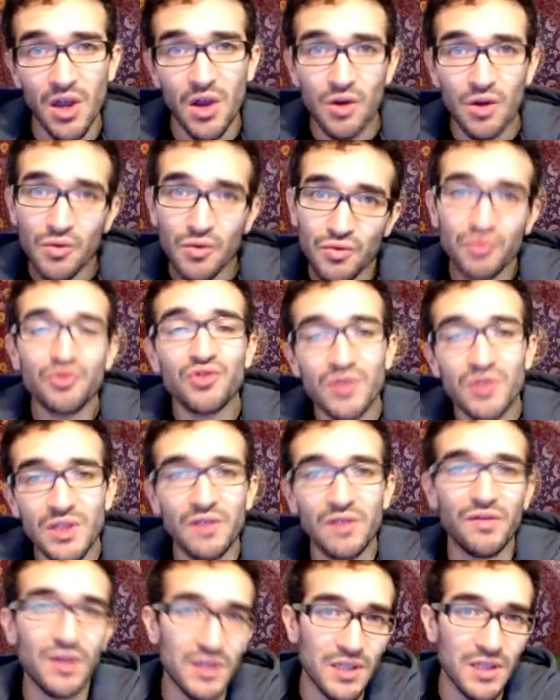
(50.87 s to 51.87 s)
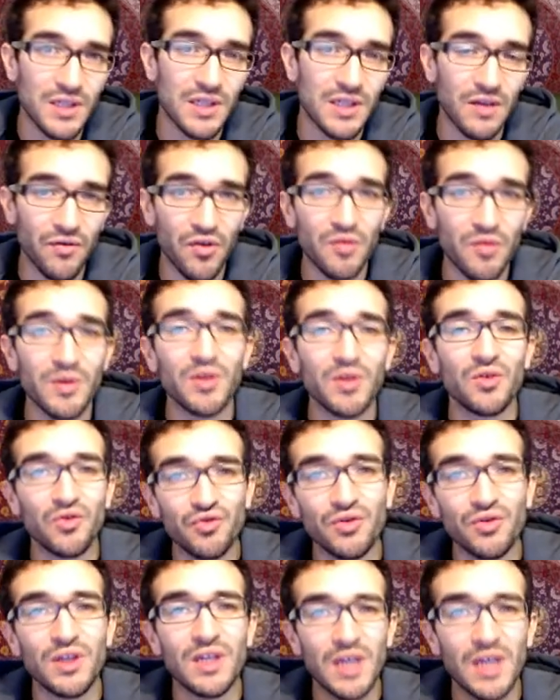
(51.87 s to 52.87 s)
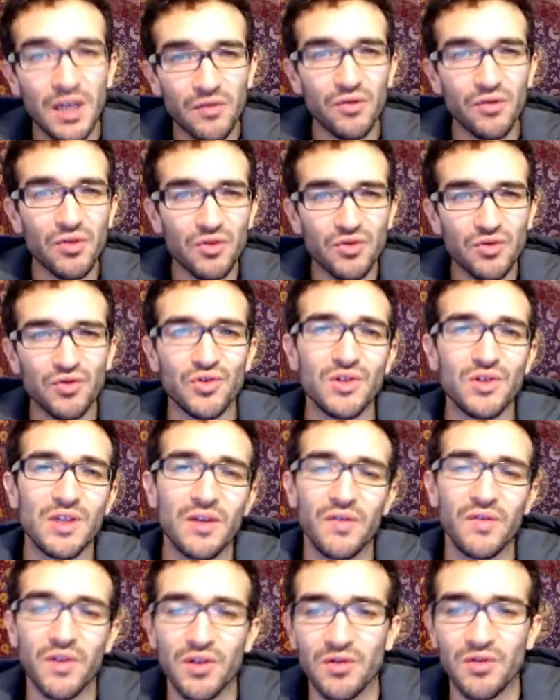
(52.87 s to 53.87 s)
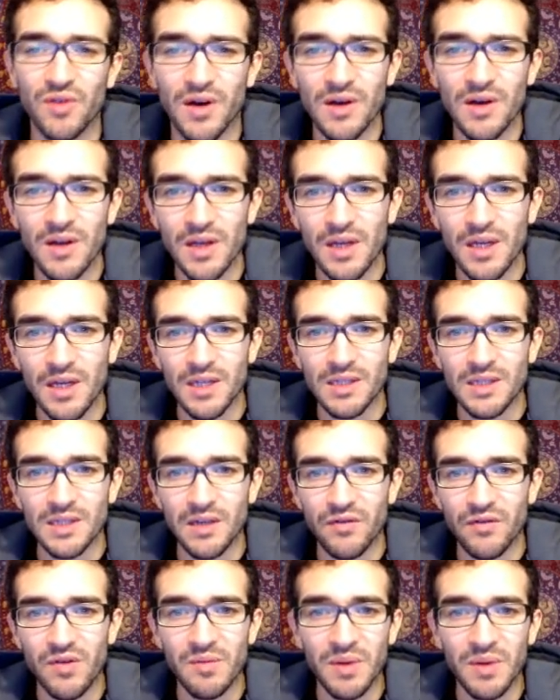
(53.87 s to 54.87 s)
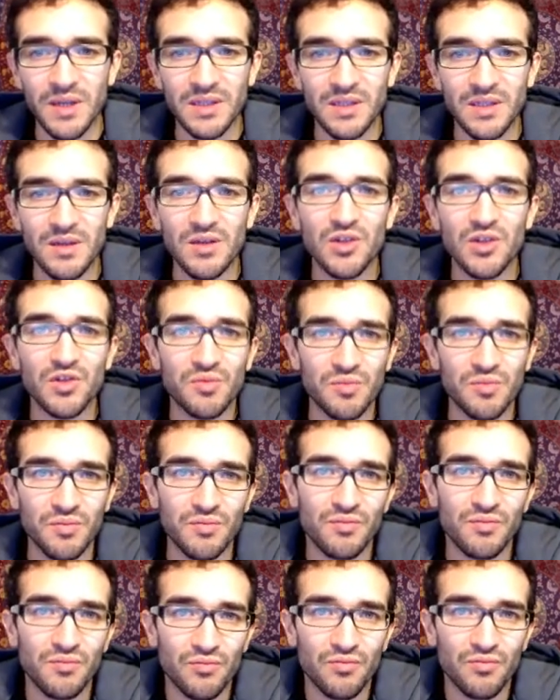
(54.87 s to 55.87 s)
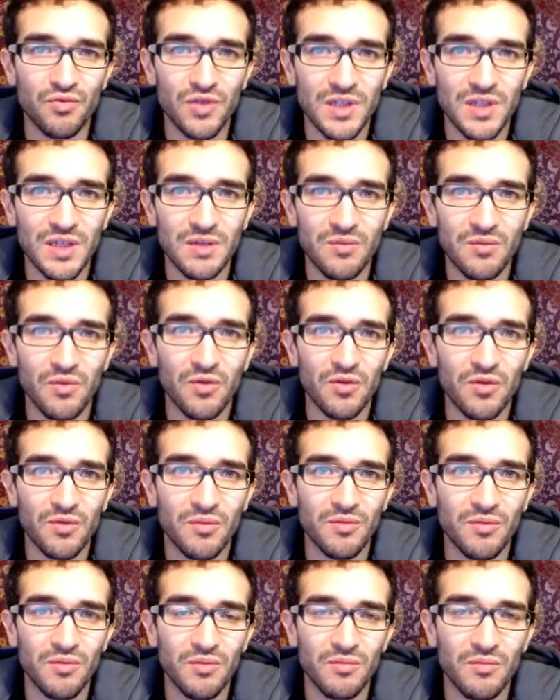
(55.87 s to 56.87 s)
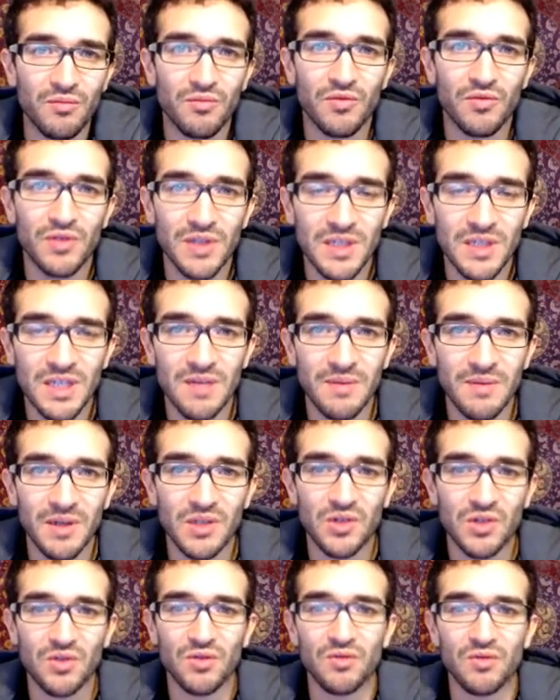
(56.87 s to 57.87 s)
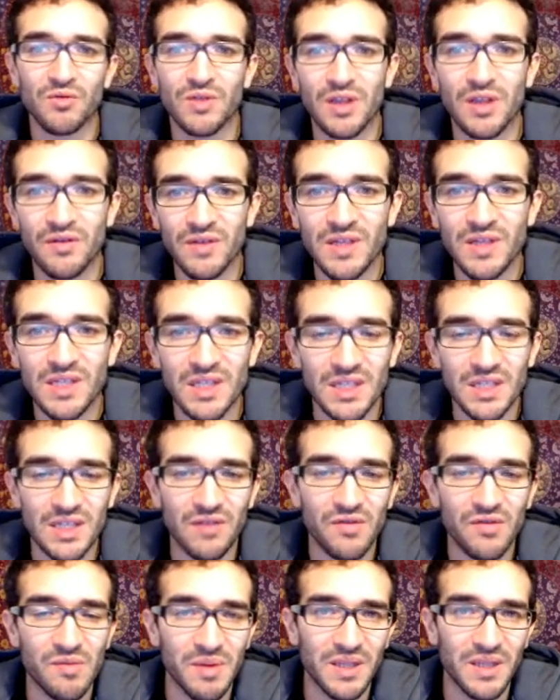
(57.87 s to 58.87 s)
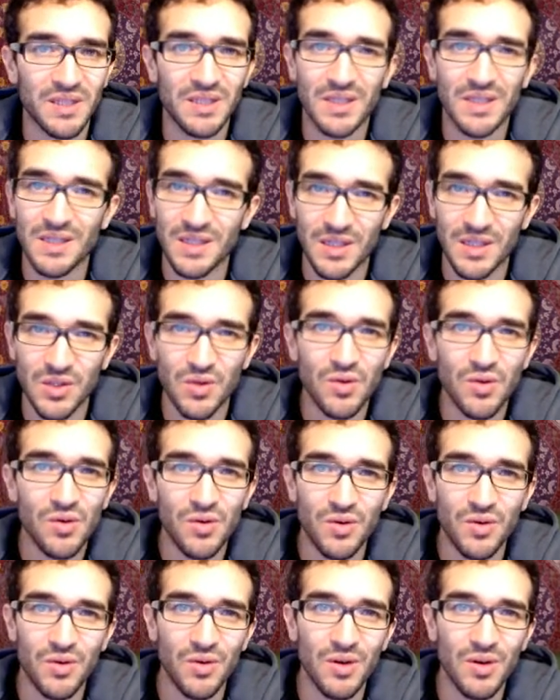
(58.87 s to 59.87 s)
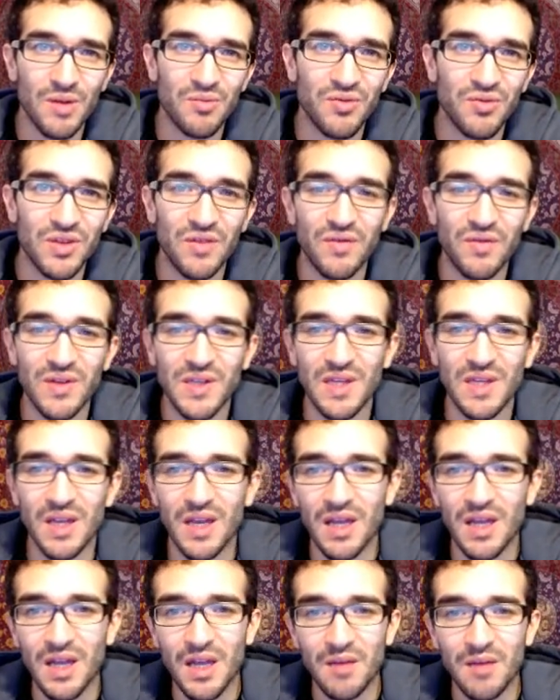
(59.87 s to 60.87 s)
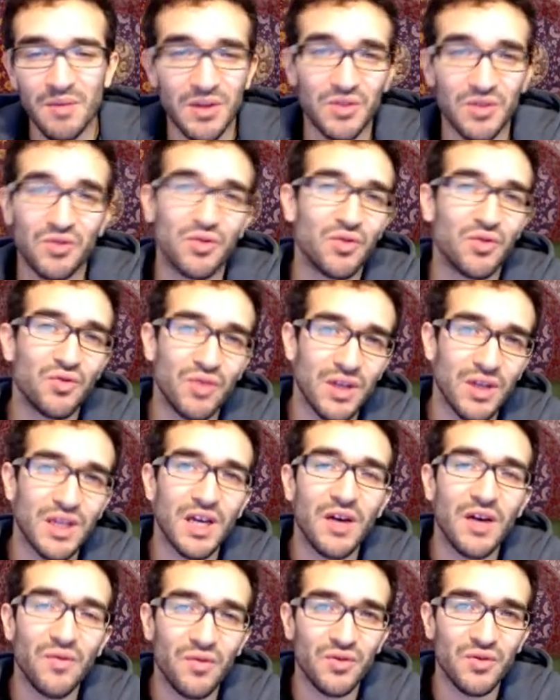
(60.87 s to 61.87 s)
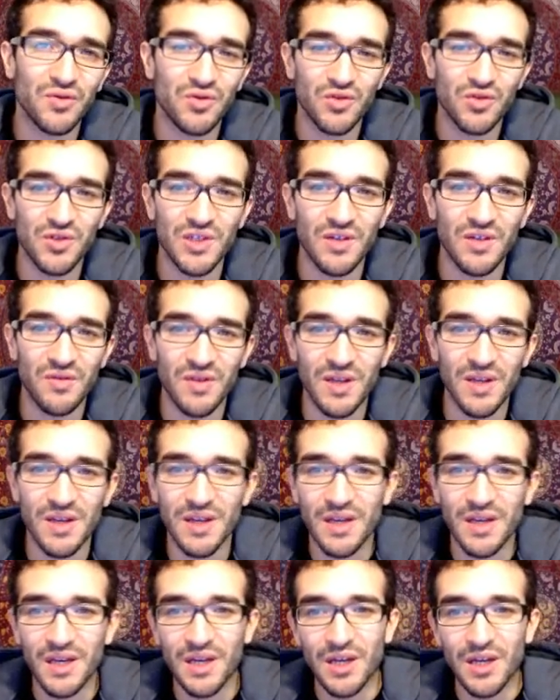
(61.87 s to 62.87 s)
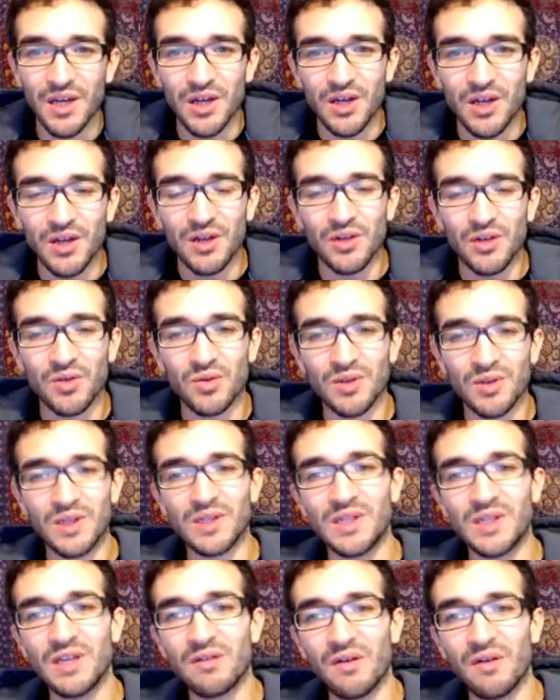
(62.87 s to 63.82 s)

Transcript: ou justifier si c'est faux. Mais dans tous les cas, il faut que tu justifies, tu vois. Ça fait partie, mon, estimation, mon avis, c'est que ça fait partie des exos euh, les plus difficiles. Parce que dans tous les cas, il faut que tu justifies. Donc ici, il va